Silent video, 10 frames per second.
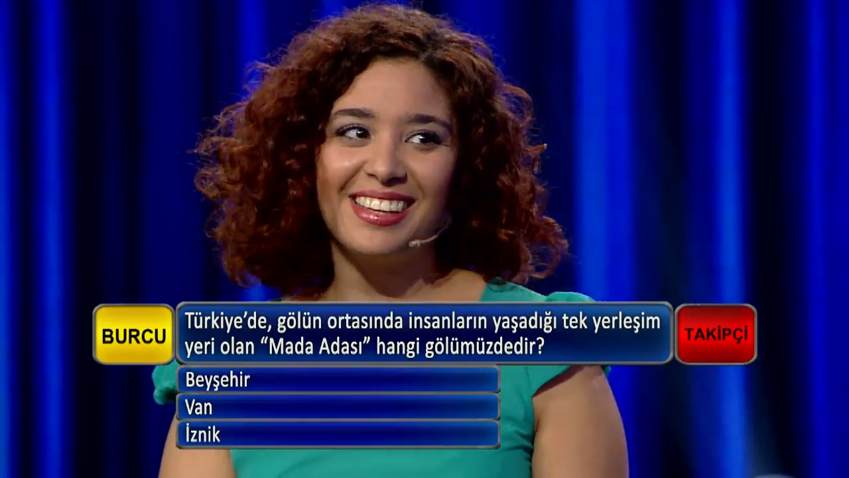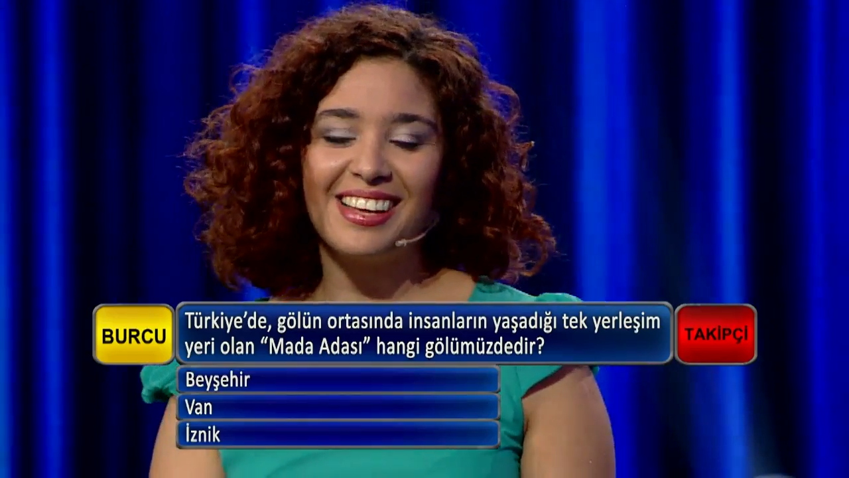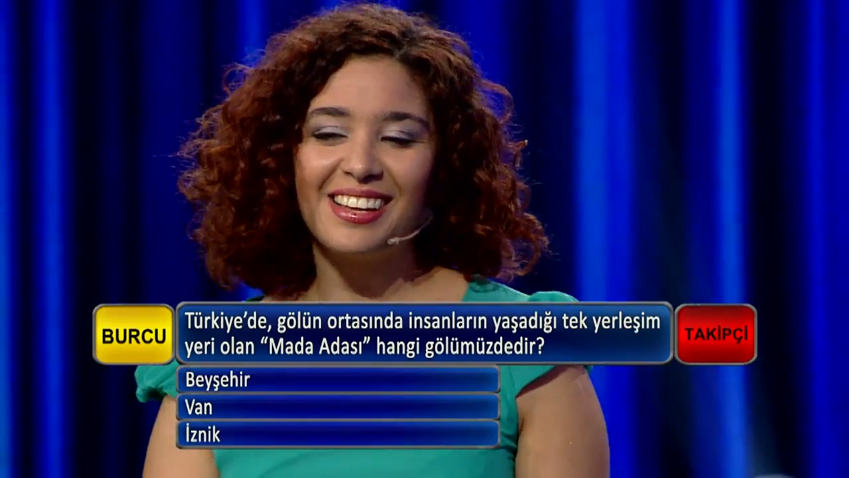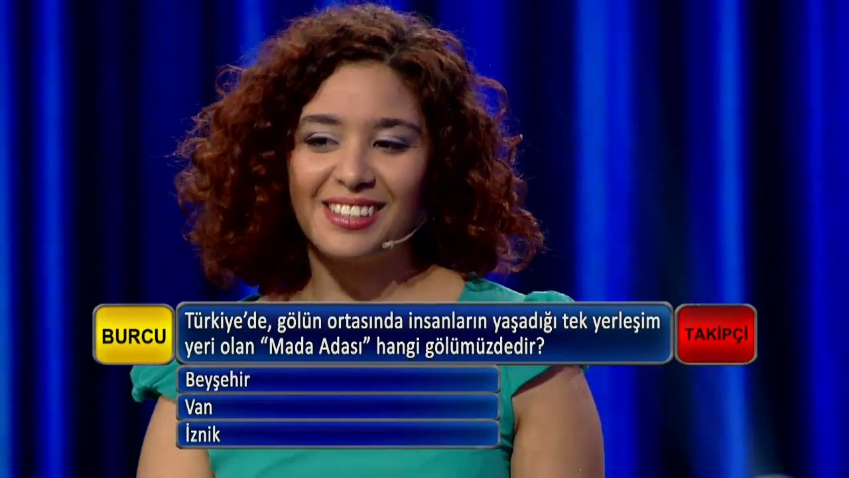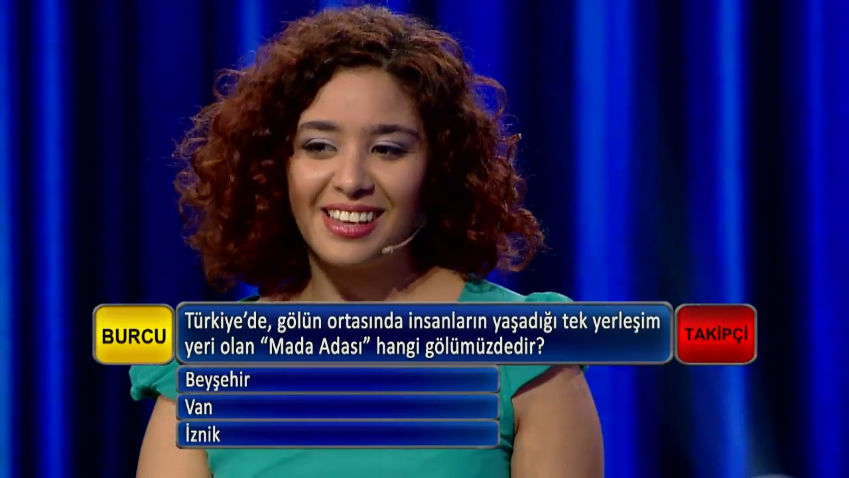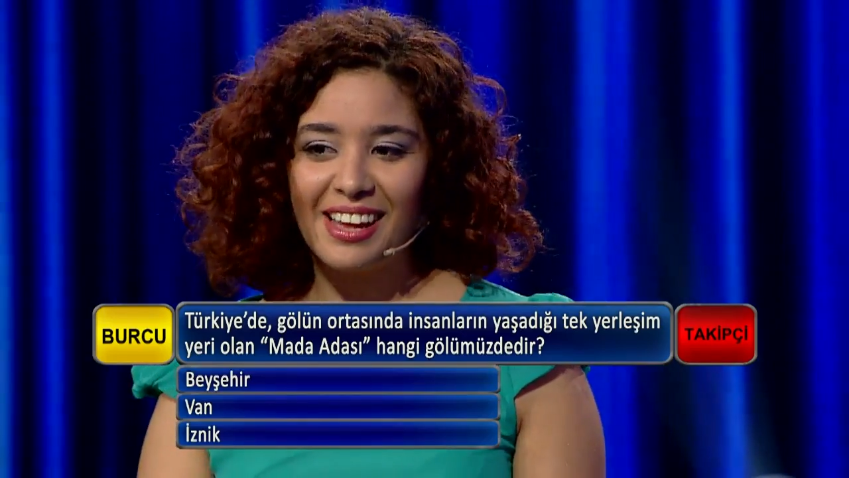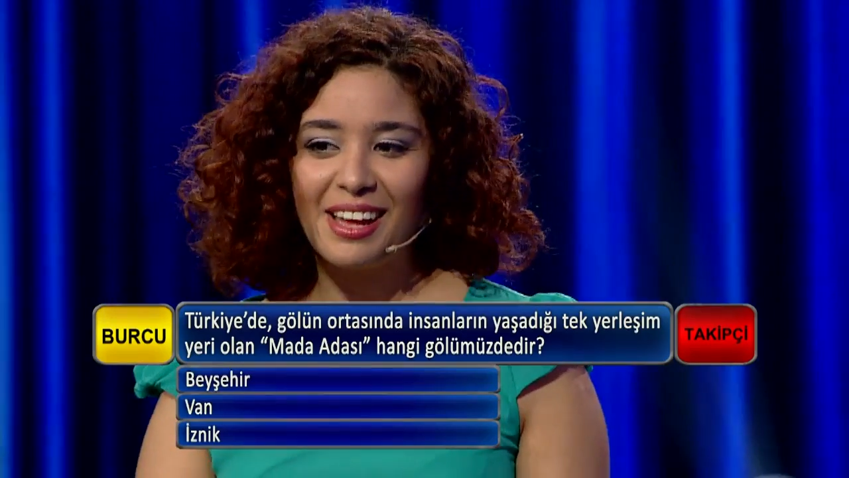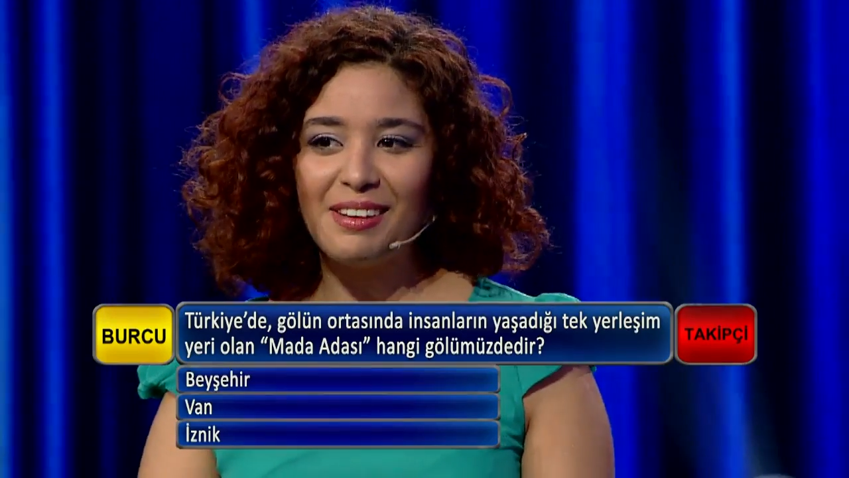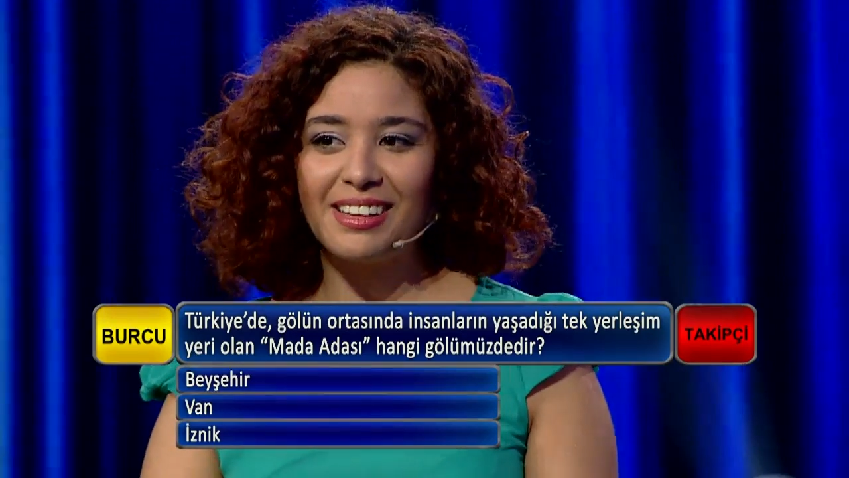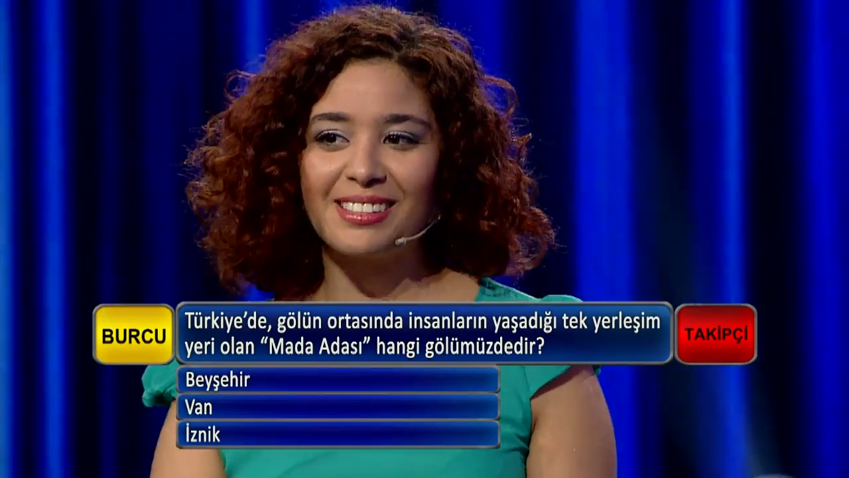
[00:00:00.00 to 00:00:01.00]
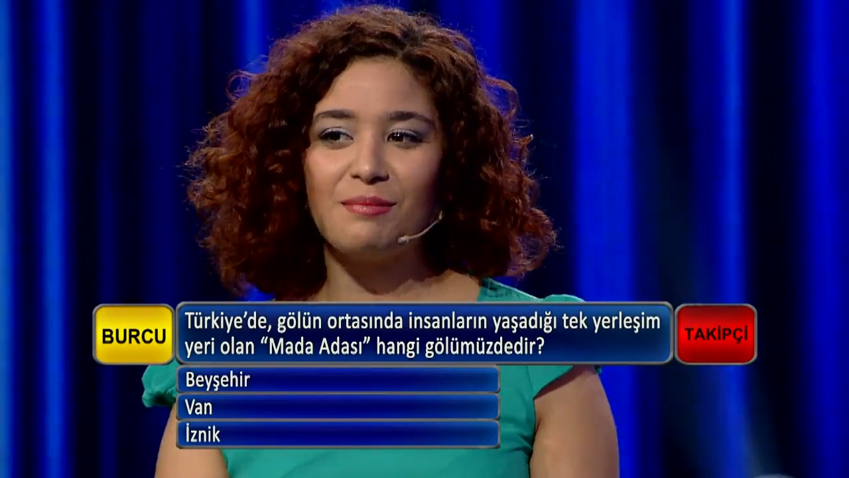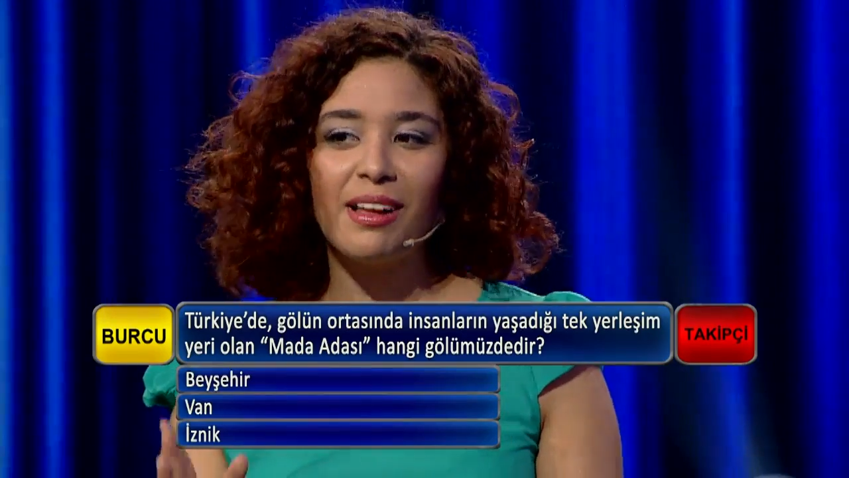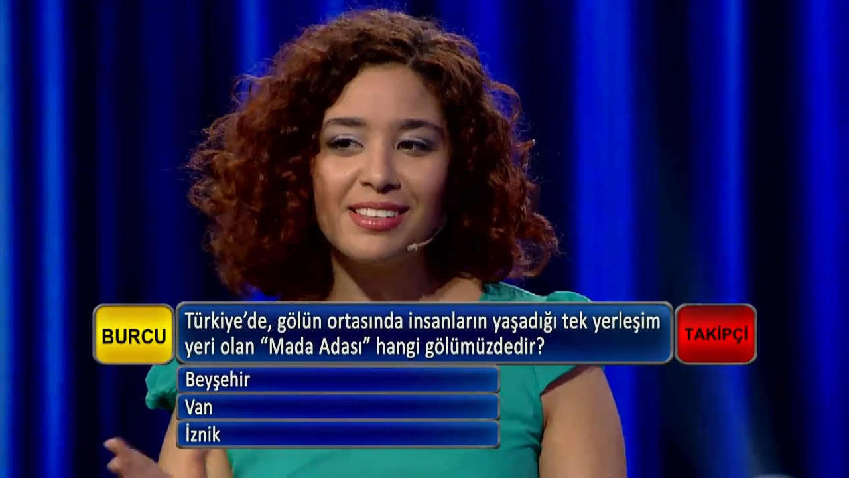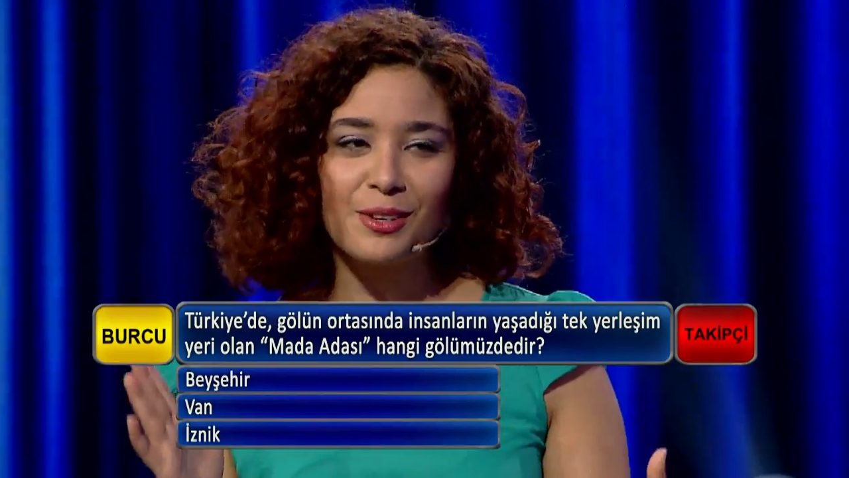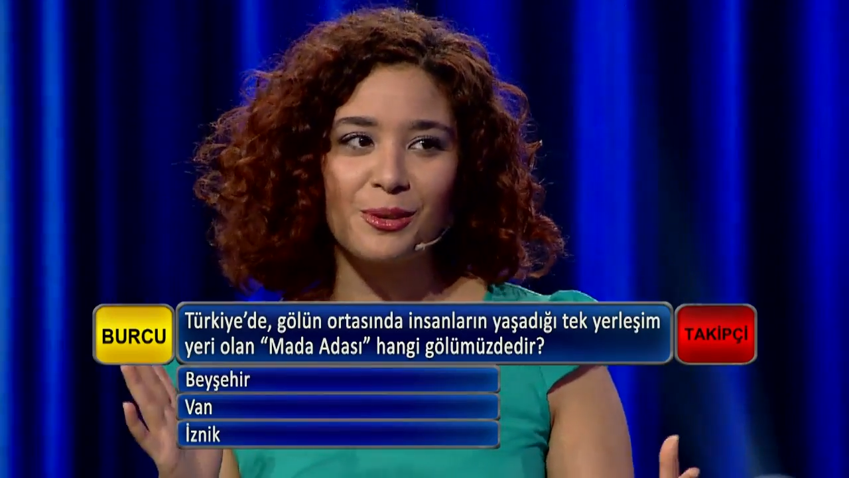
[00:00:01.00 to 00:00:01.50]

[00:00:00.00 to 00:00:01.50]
geçiyorsun. Evet mantık